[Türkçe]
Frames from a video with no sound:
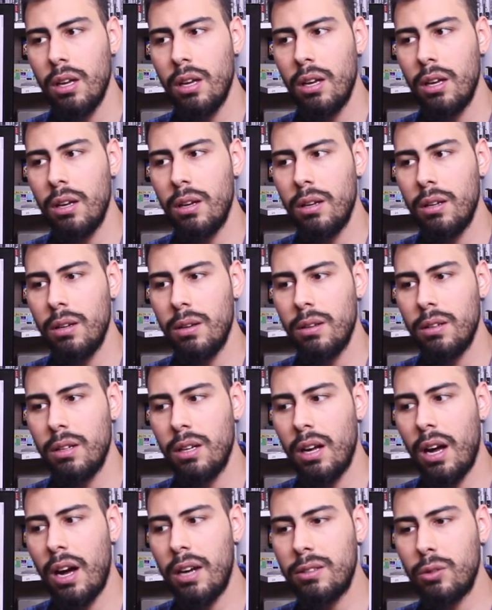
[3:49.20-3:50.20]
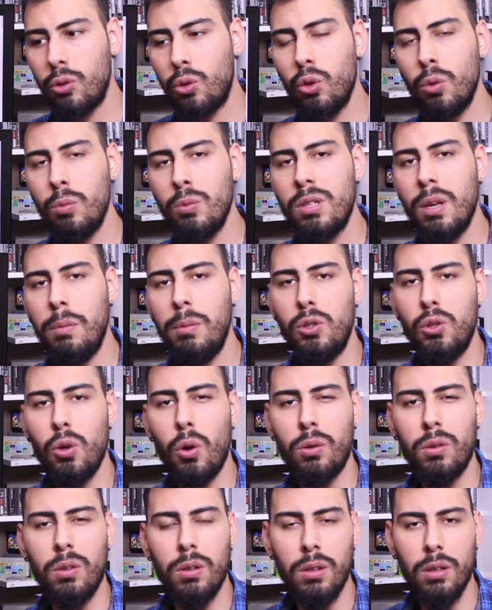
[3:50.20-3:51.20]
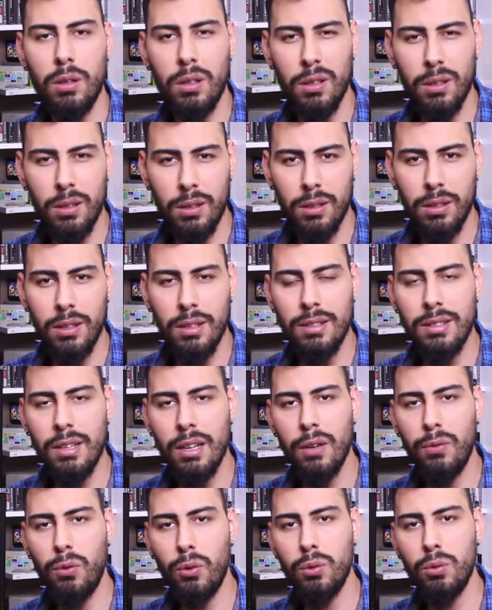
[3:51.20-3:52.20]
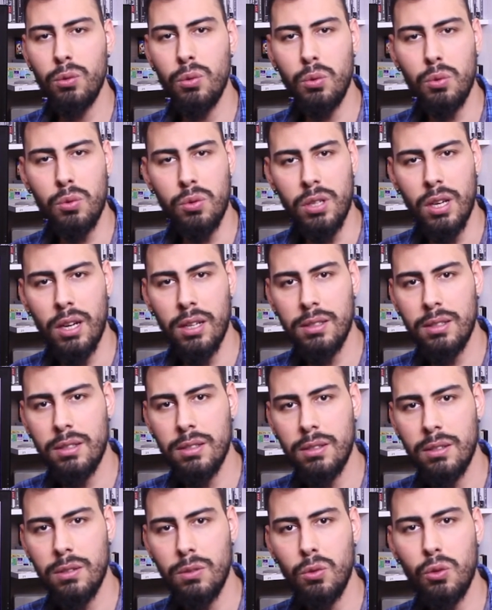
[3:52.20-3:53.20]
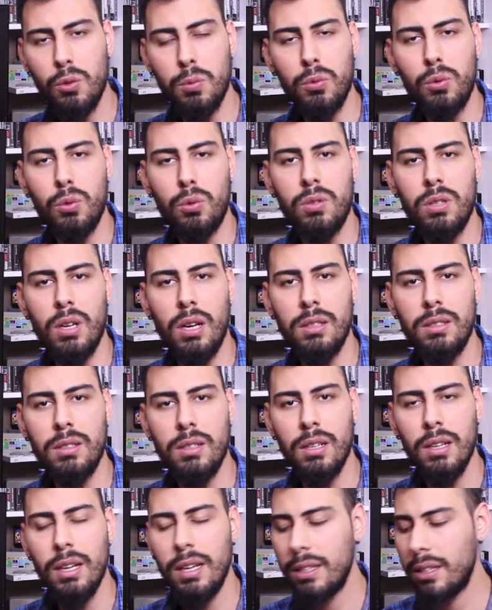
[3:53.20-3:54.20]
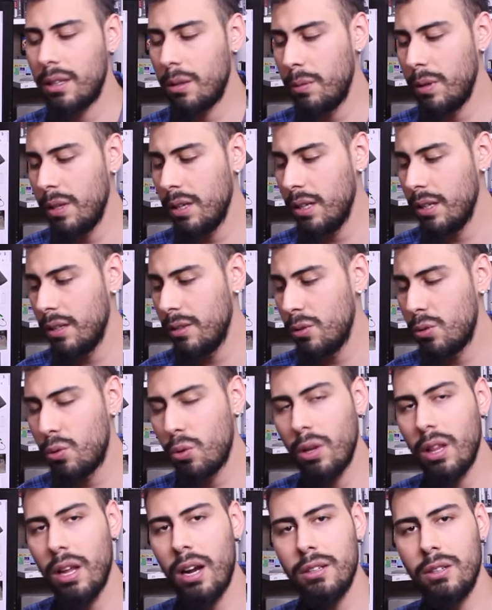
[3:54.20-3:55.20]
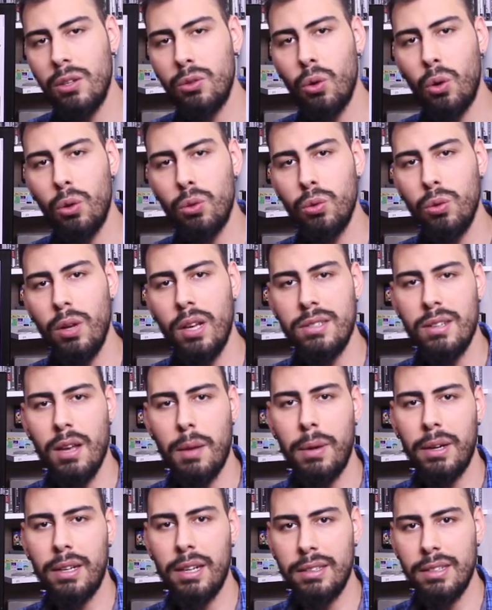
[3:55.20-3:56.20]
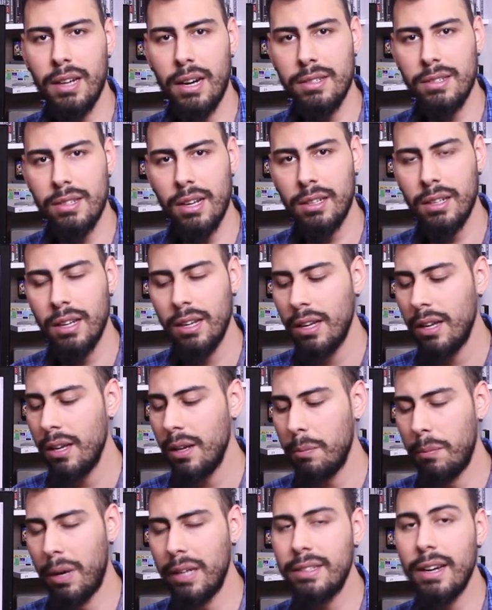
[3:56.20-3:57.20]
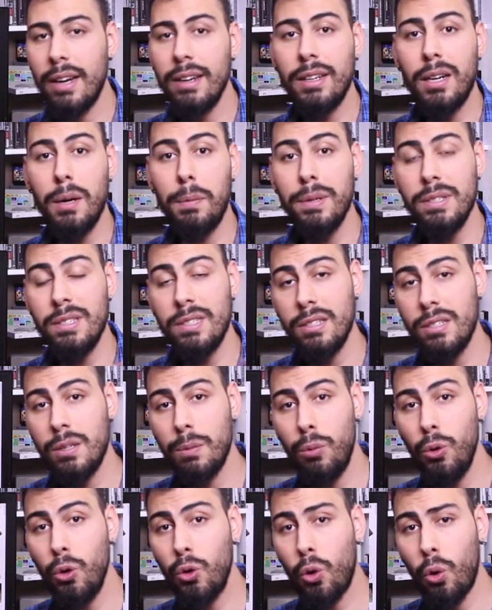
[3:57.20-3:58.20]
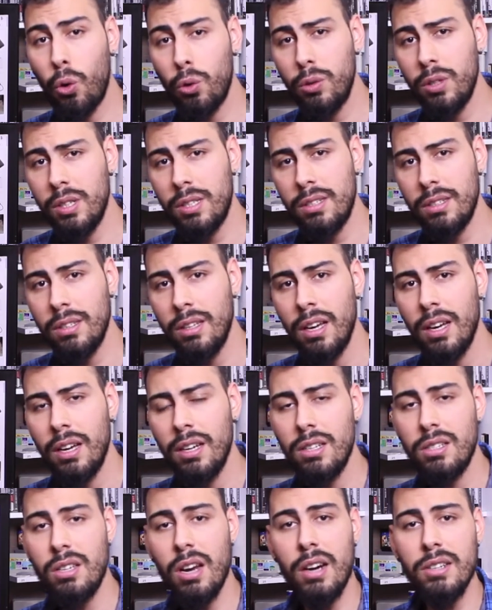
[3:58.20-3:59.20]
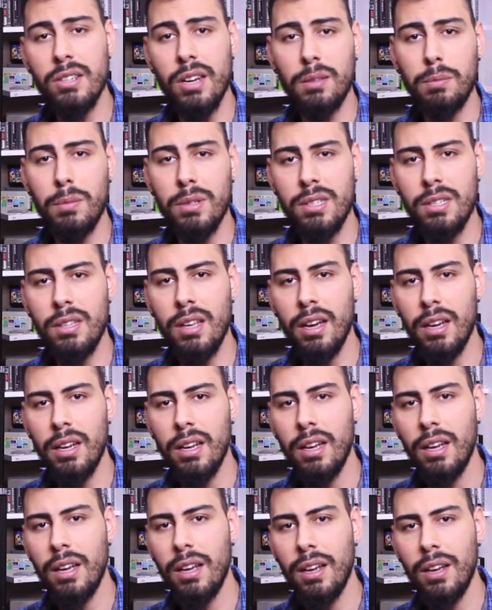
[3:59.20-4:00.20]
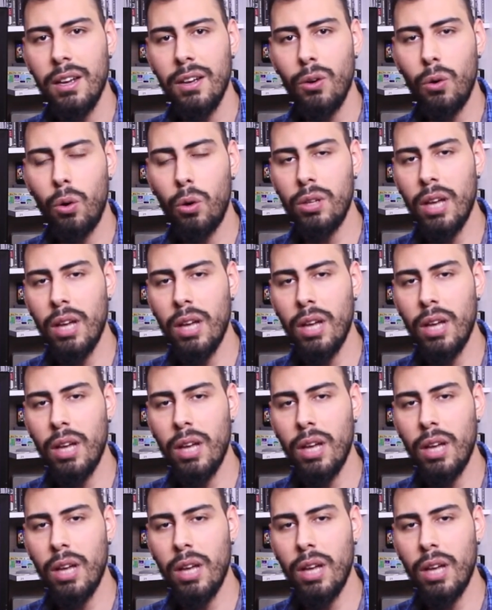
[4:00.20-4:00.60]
E, artık günümüzde birçok telefonun 3 saat, 3,5 saat gibi sürelerde dolduğunu hesaba katarsak batarya kapasitesi büyük olduğu için şarj etmesi de o